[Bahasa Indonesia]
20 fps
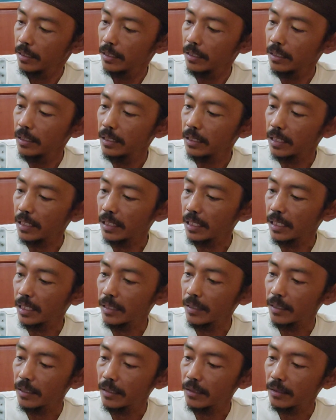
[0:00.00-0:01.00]
Jadi di
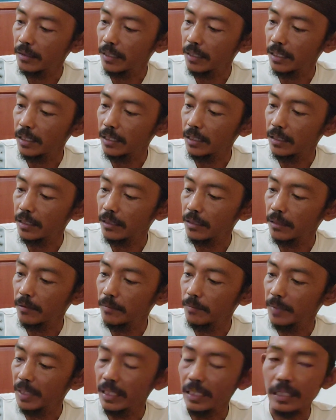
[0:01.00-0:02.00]
sana sangat
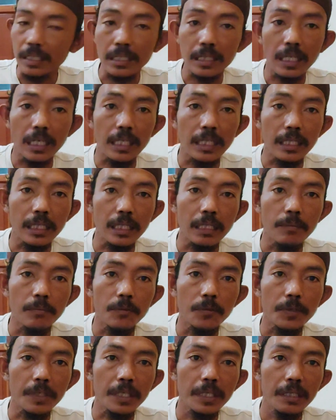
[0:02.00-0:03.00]
banyak sekali
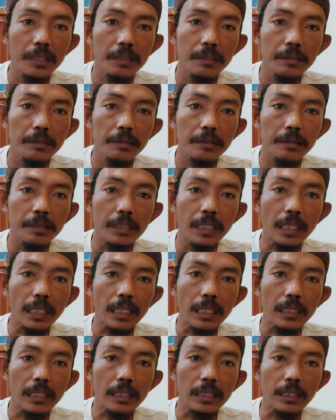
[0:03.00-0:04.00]
ilmunya.
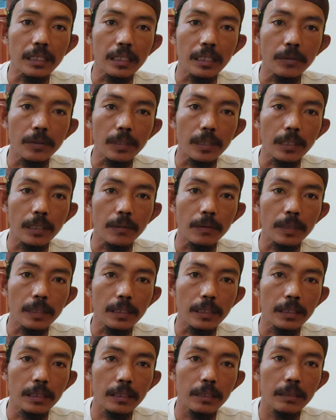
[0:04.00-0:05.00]
Silahkan nanti
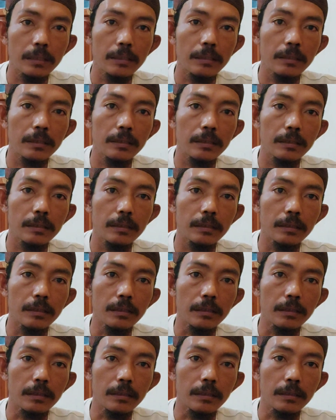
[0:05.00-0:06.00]
kawan-kawan e,
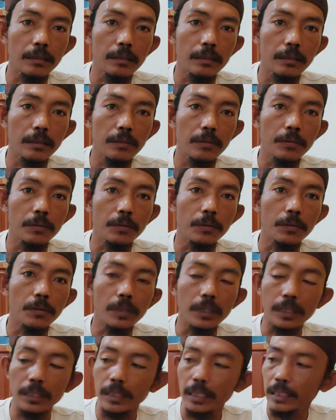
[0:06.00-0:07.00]

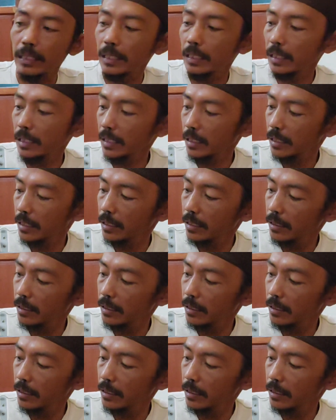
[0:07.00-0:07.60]
kunjungi channelnya.